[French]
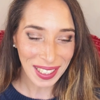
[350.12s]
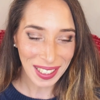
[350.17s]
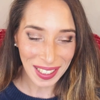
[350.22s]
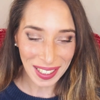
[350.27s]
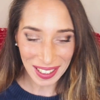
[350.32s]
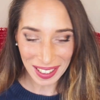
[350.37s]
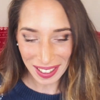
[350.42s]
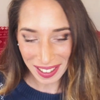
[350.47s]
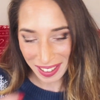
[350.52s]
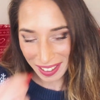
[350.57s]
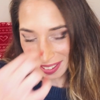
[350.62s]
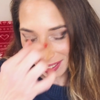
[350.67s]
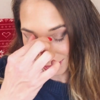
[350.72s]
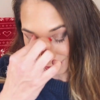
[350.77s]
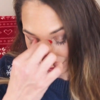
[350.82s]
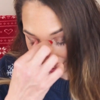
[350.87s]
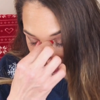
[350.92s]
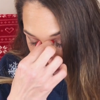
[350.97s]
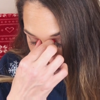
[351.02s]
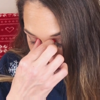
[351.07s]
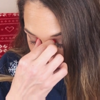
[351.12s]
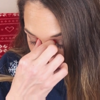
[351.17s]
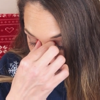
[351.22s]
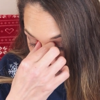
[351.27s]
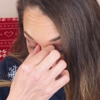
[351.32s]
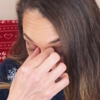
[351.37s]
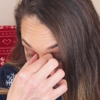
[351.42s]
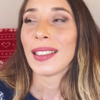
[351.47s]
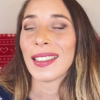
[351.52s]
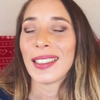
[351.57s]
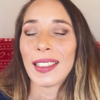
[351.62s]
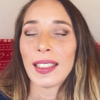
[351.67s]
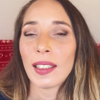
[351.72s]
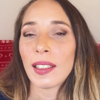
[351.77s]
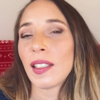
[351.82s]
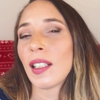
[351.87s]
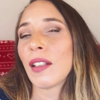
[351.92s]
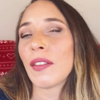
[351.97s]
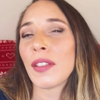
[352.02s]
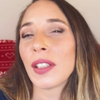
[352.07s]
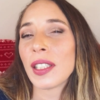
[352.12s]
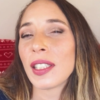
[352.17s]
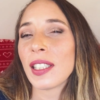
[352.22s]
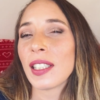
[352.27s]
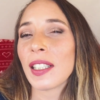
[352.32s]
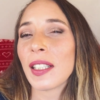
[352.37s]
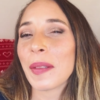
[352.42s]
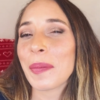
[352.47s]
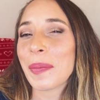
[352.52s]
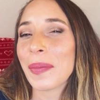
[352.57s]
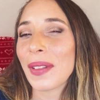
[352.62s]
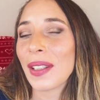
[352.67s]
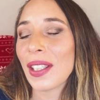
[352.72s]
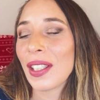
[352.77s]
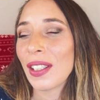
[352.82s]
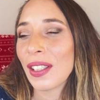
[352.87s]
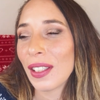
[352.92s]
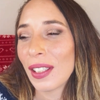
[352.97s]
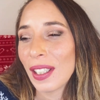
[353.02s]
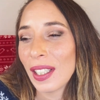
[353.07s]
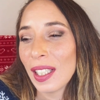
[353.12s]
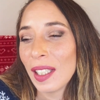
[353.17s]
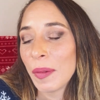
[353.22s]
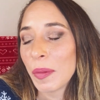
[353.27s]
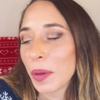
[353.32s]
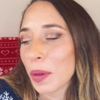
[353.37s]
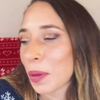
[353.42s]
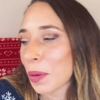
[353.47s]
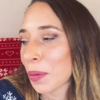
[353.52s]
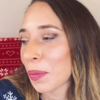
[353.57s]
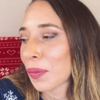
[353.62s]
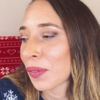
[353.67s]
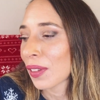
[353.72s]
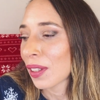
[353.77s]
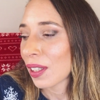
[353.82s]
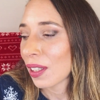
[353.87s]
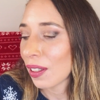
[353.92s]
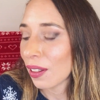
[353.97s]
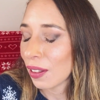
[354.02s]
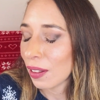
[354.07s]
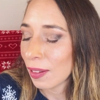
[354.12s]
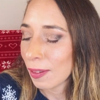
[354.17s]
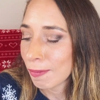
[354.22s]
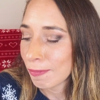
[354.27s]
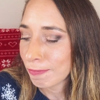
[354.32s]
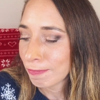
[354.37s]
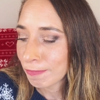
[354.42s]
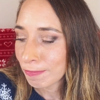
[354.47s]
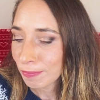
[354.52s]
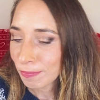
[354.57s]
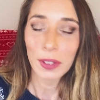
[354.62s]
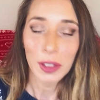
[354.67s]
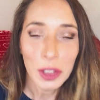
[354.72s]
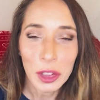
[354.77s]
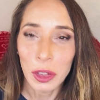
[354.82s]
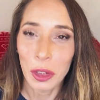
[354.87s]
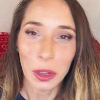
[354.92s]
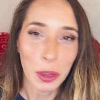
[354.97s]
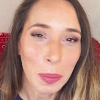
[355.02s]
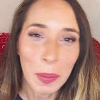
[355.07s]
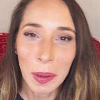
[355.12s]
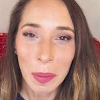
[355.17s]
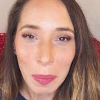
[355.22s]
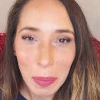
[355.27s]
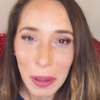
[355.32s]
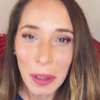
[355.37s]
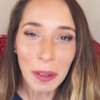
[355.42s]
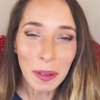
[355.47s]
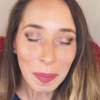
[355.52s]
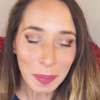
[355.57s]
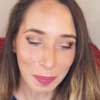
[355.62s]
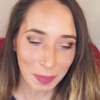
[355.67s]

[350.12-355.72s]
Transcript: Allez, c'est la fatigue euh, et l'émotion. changement de plan,